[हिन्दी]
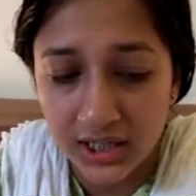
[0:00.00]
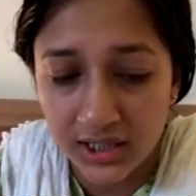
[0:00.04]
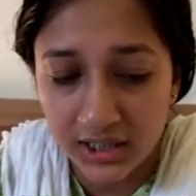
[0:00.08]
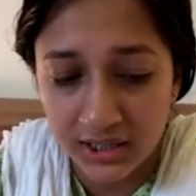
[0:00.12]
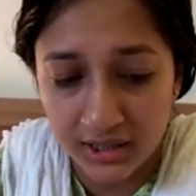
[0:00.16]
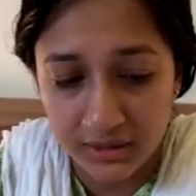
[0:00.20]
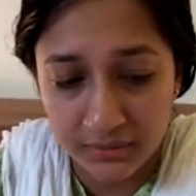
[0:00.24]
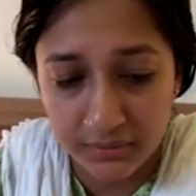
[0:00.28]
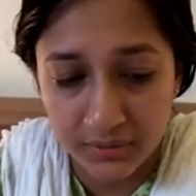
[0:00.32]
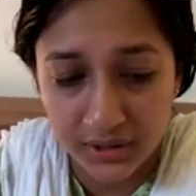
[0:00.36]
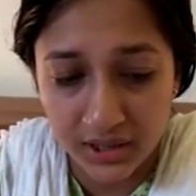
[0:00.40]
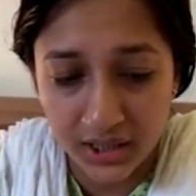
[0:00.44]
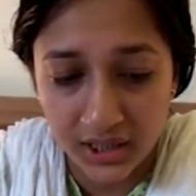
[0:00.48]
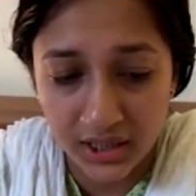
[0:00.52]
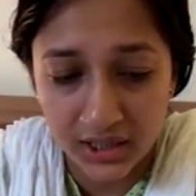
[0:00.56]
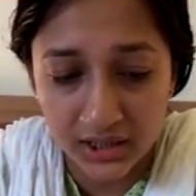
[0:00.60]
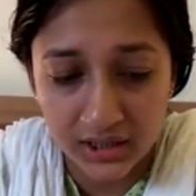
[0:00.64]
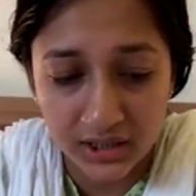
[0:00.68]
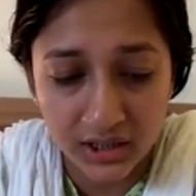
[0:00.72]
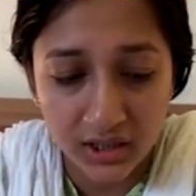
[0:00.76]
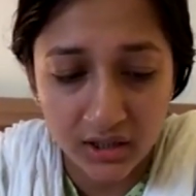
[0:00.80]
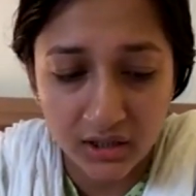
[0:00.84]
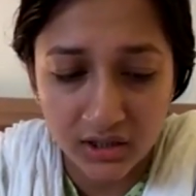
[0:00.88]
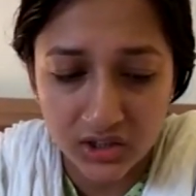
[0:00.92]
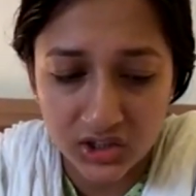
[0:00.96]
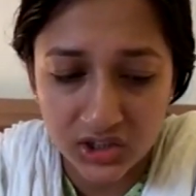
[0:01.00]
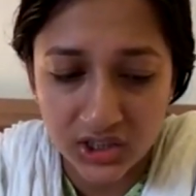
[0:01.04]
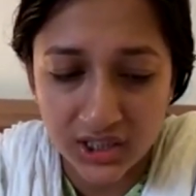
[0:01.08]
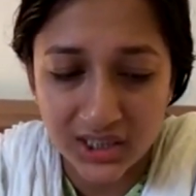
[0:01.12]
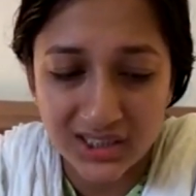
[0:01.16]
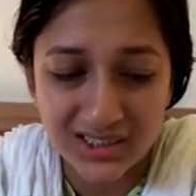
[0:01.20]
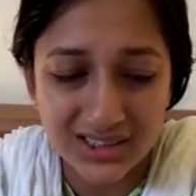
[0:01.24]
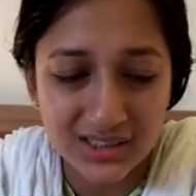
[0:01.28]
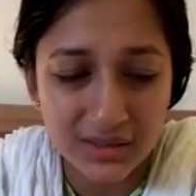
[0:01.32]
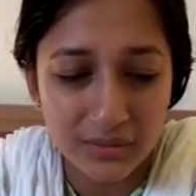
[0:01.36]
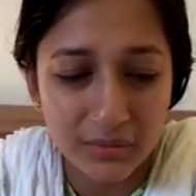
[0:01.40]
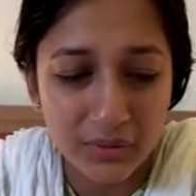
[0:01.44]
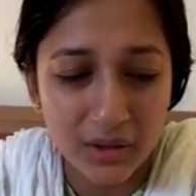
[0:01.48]
नहीं बनाया था
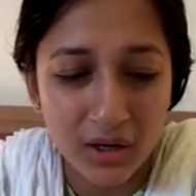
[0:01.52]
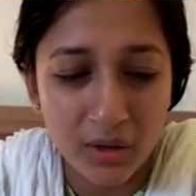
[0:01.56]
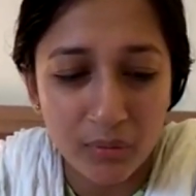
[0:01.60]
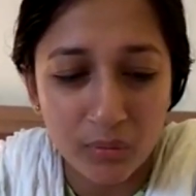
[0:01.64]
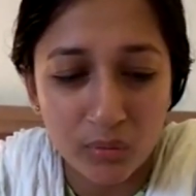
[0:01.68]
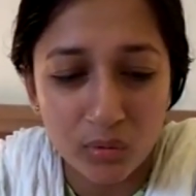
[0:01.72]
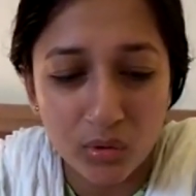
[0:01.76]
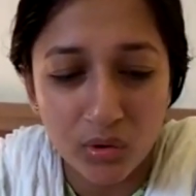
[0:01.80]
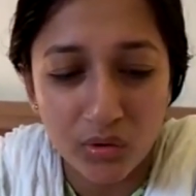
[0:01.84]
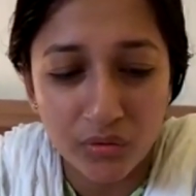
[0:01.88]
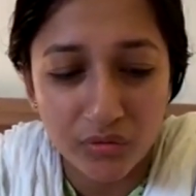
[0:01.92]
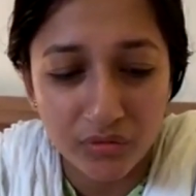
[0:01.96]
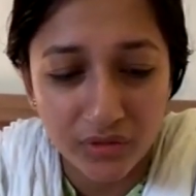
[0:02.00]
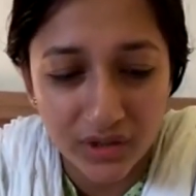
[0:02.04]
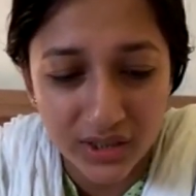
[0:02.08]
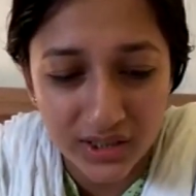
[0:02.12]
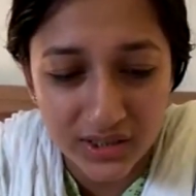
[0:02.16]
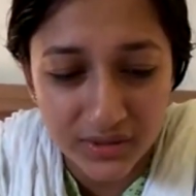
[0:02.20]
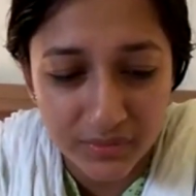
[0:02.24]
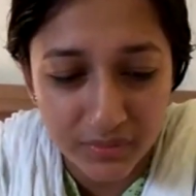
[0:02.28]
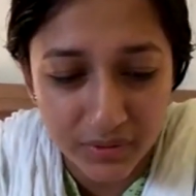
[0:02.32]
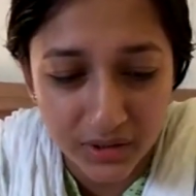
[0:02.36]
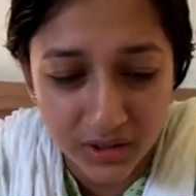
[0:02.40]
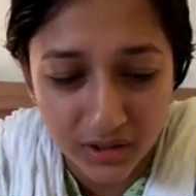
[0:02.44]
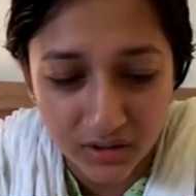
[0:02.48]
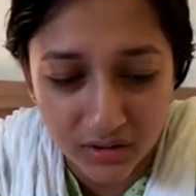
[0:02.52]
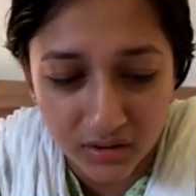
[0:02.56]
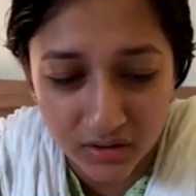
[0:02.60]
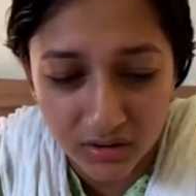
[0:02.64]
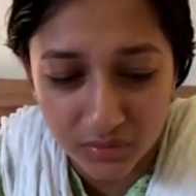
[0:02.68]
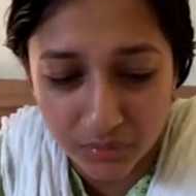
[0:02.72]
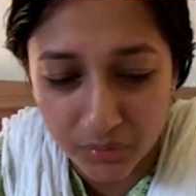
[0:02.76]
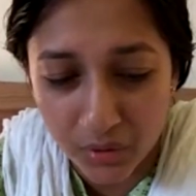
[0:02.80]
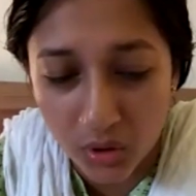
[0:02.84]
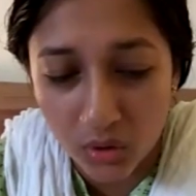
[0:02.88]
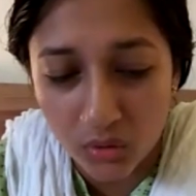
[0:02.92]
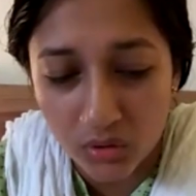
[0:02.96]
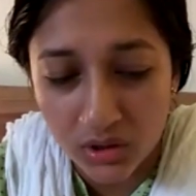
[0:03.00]
शायद से मैं आपको फेस भी ना कर
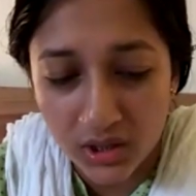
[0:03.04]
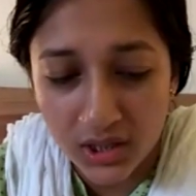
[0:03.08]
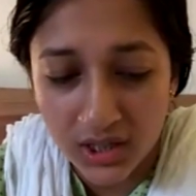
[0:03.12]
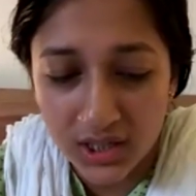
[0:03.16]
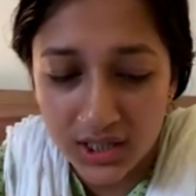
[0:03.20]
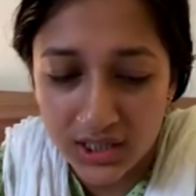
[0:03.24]
पाऊँ